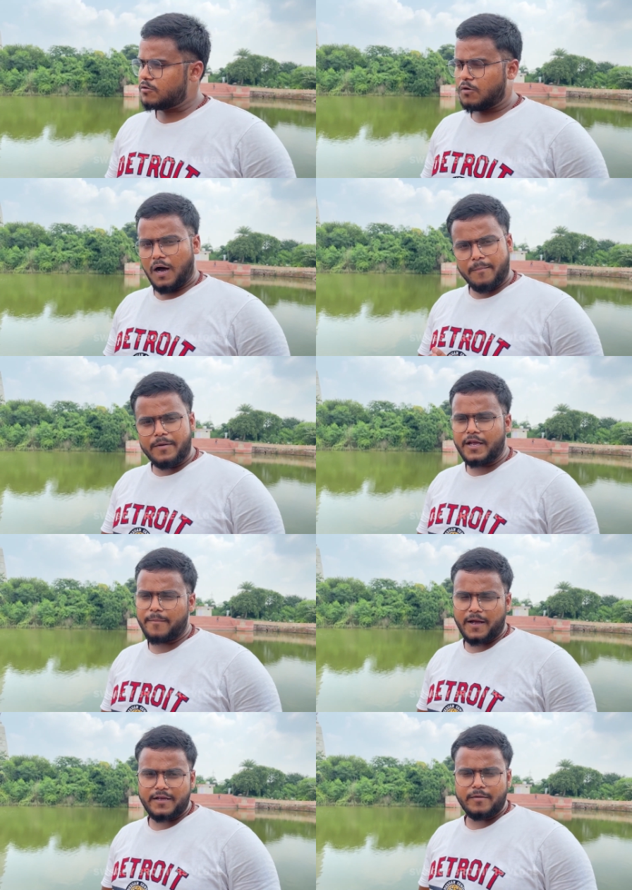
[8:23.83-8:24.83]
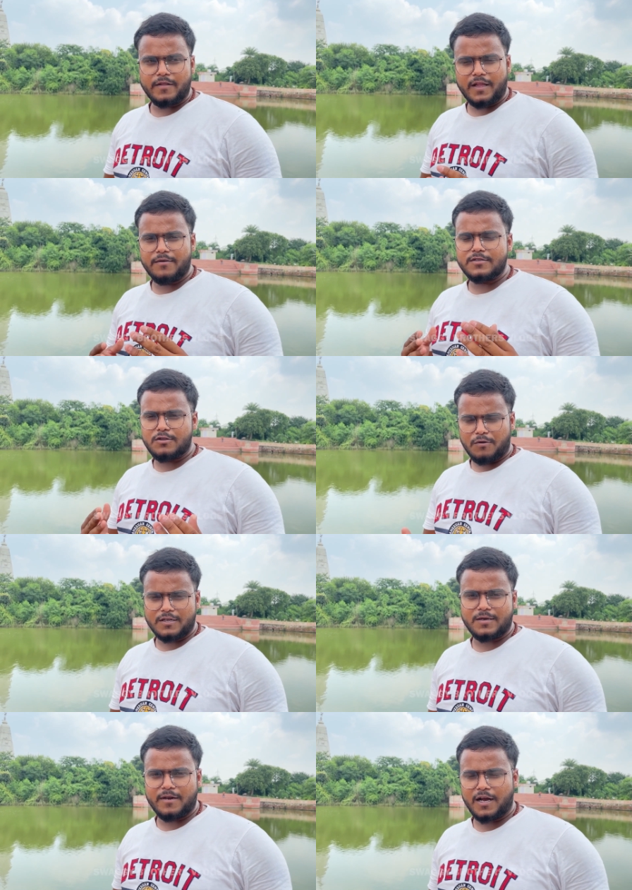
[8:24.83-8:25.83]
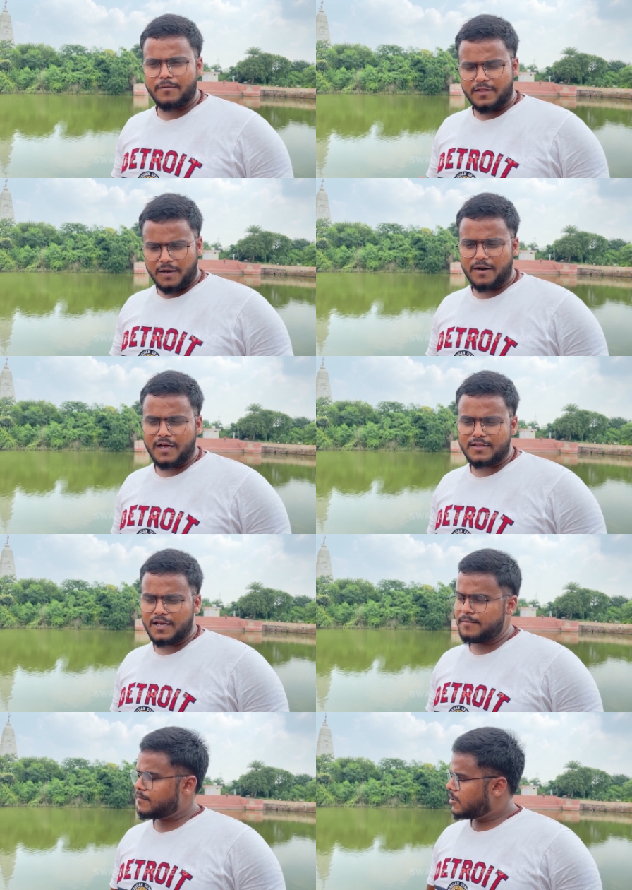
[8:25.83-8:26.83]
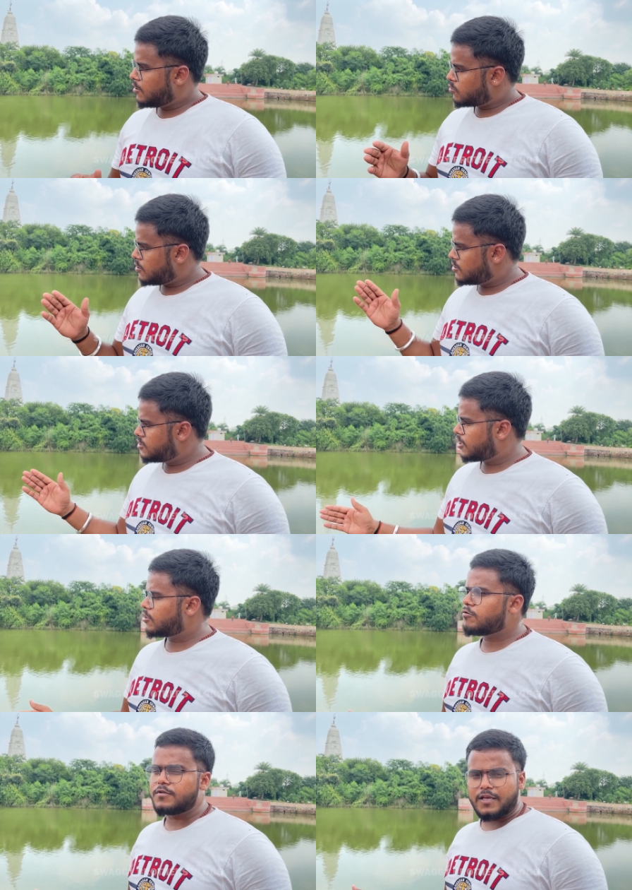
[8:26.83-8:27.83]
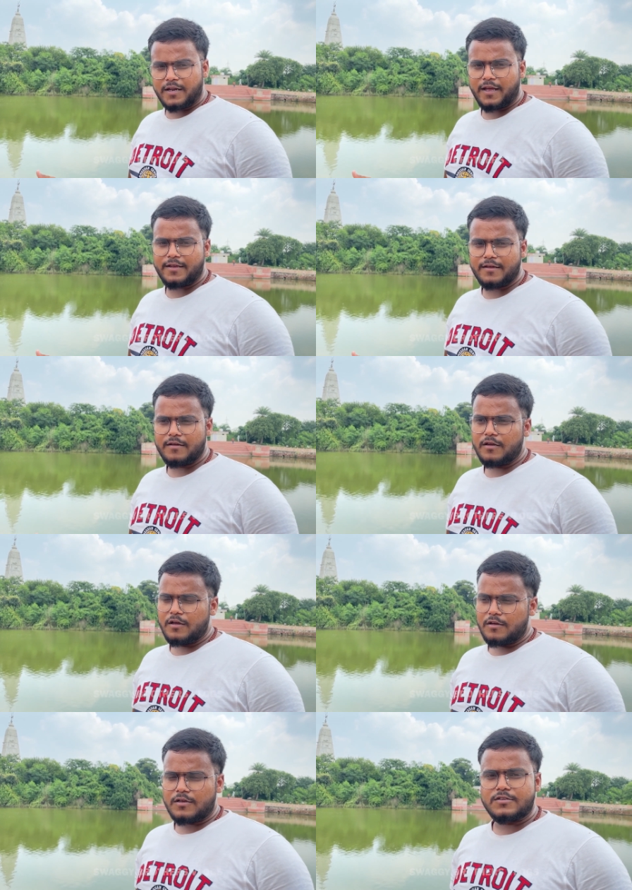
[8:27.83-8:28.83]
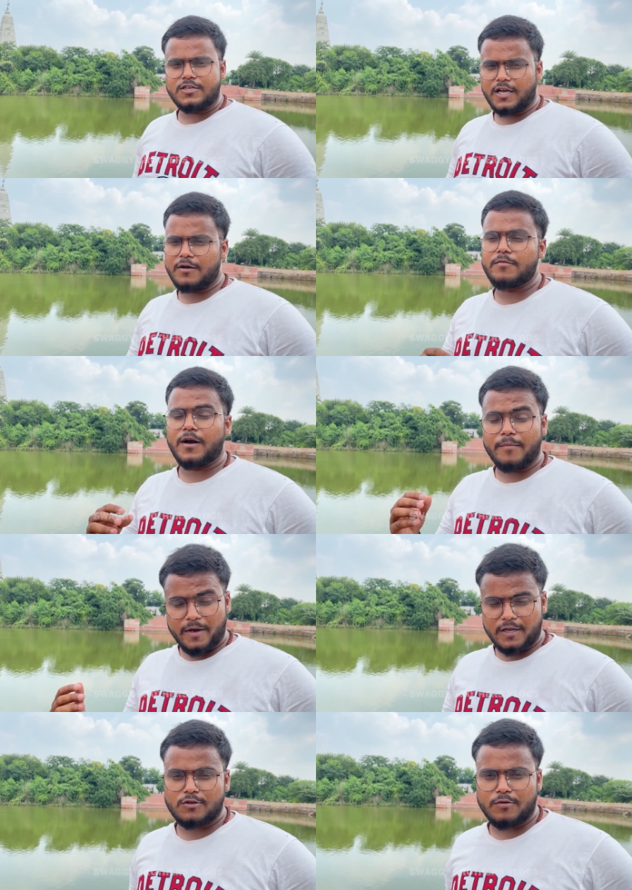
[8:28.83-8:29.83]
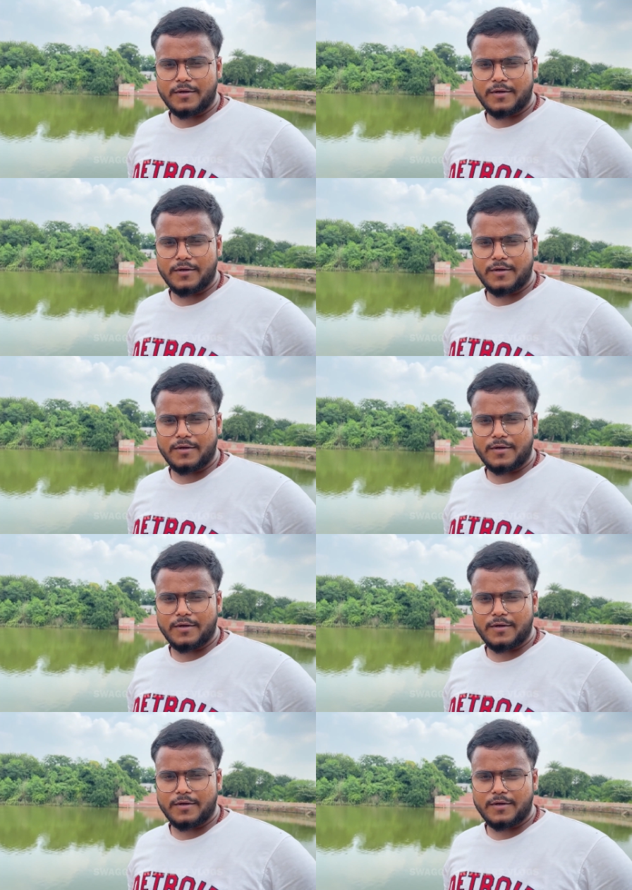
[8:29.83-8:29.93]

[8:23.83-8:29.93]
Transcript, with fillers: तो आप भी यहाँ पे आइए वृंदावन से थोड़ा समय अगर वृंदावन आते हैं आप तो इस जगह को भी देखने आइए इस जगह का भी बड़ा महत्व